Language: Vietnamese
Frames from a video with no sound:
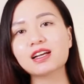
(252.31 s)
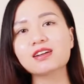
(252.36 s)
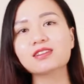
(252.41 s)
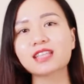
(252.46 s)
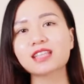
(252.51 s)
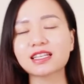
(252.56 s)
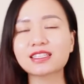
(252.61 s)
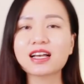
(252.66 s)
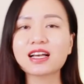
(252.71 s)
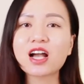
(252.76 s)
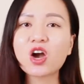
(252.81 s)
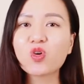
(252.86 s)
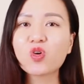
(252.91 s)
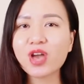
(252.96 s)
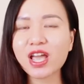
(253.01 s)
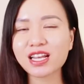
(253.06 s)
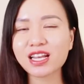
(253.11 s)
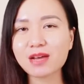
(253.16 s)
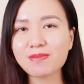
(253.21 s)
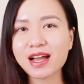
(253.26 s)
Tôi thấy rằng hầu
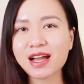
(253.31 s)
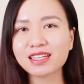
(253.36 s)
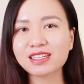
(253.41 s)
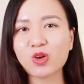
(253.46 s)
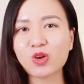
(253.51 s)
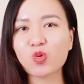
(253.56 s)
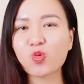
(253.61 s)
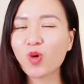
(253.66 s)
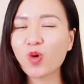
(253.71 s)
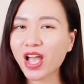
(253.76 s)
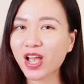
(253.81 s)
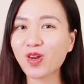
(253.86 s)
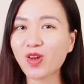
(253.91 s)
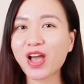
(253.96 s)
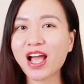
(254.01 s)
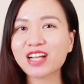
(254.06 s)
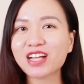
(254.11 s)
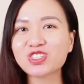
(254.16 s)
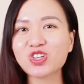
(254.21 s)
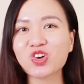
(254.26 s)
hết các bạn đều qua
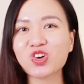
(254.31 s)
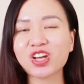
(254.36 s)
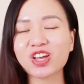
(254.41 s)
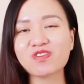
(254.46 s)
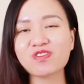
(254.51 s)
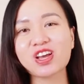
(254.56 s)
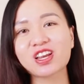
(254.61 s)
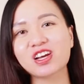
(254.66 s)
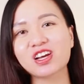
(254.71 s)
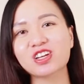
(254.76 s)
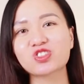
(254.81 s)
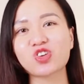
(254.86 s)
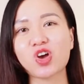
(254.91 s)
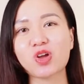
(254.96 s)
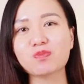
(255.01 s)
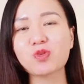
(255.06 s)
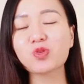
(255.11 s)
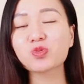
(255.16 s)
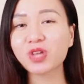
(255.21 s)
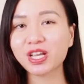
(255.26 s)
loa trong cái việc lựa chọn
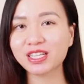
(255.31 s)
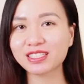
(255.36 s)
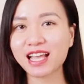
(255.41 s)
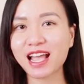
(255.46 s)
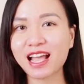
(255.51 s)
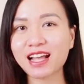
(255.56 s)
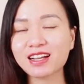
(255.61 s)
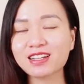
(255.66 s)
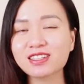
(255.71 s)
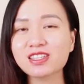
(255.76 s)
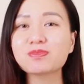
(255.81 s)
bông tẩy trang.